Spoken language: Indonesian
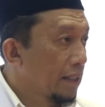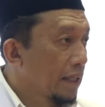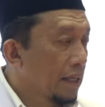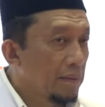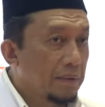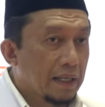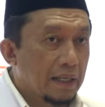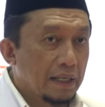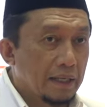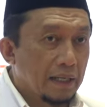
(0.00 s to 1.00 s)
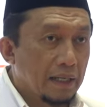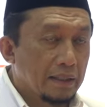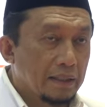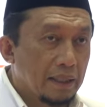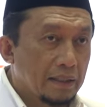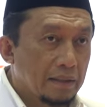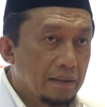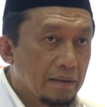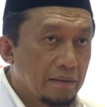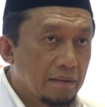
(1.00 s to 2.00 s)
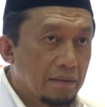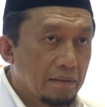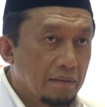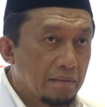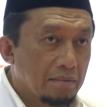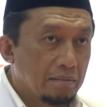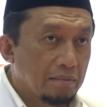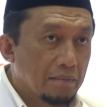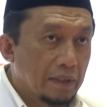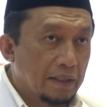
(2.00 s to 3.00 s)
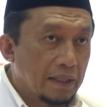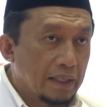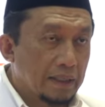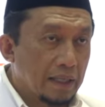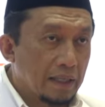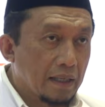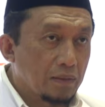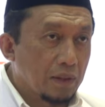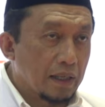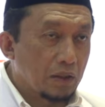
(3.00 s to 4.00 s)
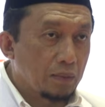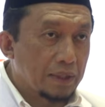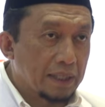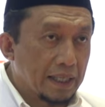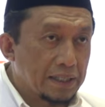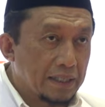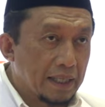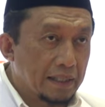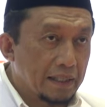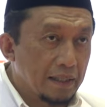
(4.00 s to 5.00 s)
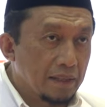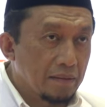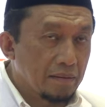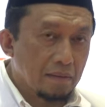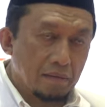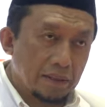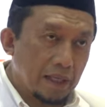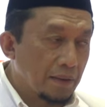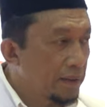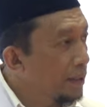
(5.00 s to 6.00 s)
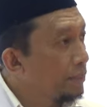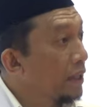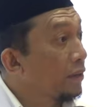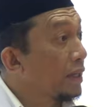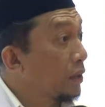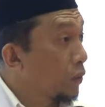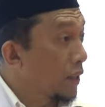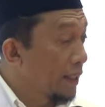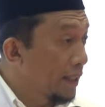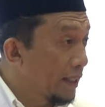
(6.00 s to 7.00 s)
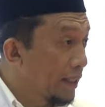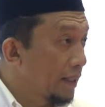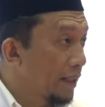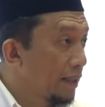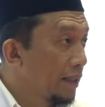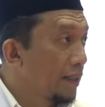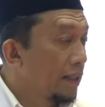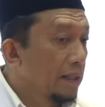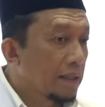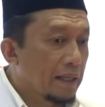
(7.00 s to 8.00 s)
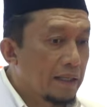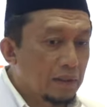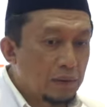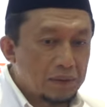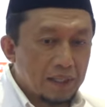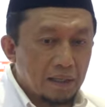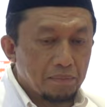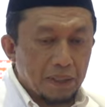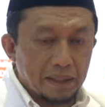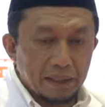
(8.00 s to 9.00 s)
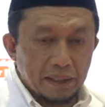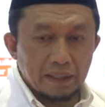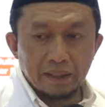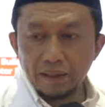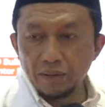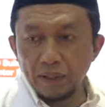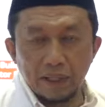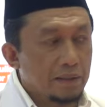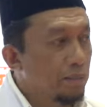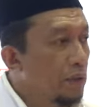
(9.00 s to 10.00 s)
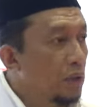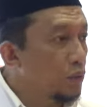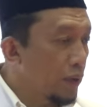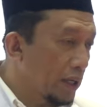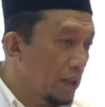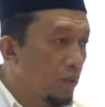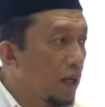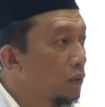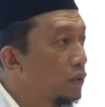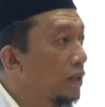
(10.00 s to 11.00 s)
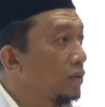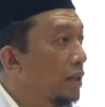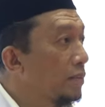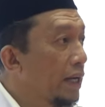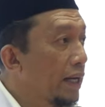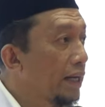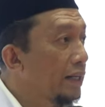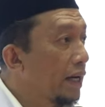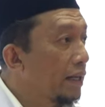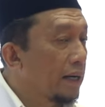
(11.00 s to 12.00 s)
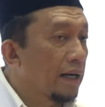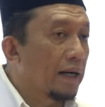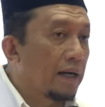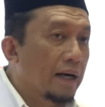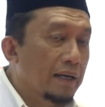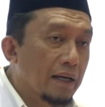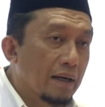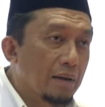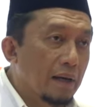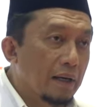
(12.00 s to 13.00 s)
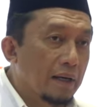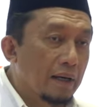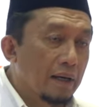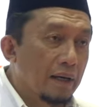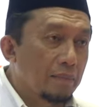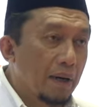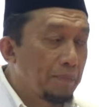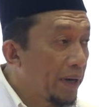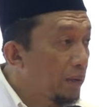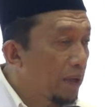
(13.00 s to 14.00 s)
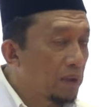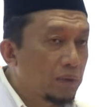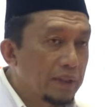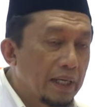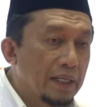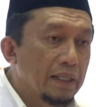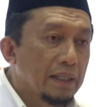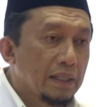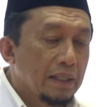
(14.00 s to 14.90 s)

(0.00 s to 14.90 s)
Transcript: kalau berhalangan dan uh, nanti kita akan lakukan komunikasi lagi Menurut saya khawatir beliau di luar negeri ya karena terus terang pelantikan ini juga menyesuaikan waktu satu sama lain agak agak agak mepet waktunya